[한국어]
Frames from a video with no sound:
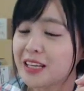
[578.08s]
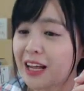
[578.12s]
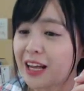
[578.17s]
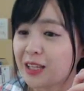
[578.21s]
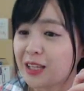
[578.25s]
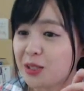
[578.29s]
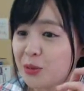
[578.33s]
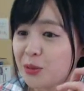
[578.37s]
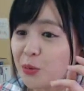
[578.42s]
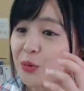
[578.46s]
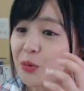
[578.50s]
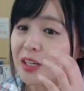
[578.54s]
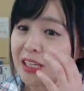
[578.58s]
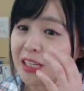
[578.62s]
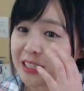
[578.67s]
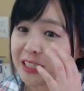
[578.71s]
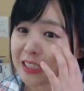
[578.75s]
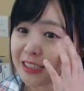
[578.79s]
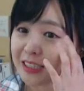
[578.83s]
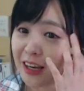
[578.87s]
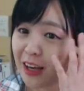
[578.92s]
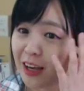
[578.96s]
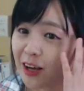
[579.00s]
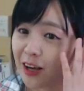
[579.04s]
라는 욕이
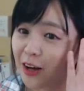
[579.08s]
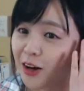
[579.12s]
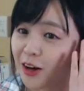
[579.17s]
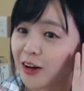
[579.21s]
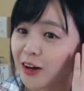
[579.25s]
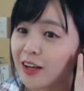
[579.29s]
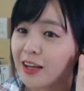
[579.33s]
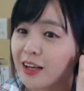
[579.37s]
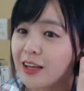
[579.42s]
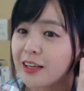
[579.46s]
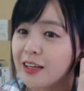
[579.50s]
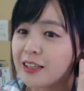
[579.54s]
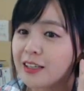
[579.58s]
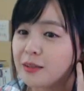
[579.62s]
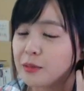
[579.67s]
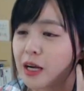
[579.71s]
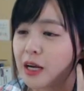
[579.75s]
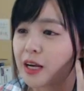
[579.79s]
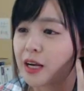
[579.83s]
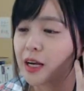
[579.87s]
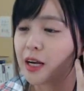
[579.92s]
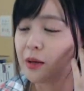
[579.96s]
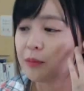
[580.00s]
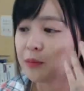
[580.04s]
있어요.
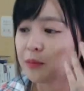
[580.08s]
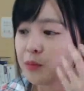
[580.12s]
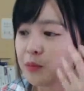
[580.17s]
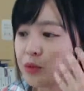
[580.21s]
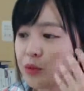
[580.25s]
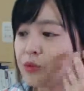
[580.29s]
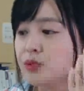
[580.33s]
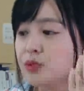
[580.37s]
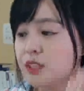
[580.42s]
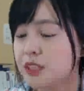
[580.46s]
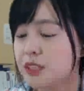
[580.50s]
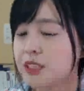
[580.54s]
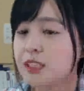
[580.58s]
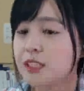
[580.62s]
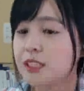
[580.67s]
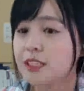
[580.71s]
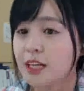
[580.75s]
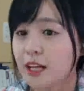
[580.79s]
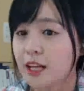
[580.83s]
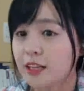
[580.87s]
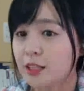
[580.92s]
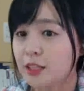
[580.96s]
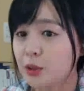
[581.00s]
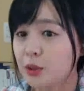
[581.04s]
약간 병신
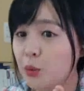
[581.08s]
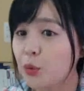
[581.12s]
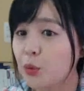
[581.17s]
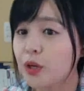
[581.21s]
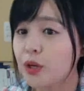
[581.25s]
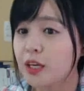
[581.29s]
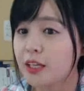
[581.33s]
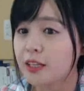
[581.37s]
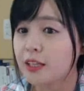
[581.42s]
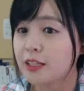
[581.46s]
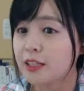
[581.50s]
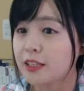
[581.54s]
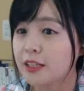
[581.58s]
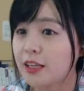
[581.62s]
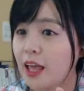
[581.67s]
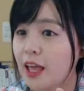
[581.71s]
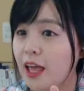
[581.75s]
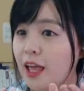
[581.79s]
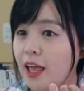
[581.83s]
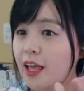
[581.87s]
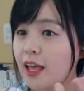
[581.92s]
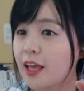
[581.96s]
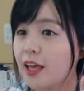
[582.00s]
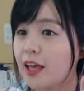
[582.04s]
같은 욕이
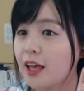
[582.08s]
있는데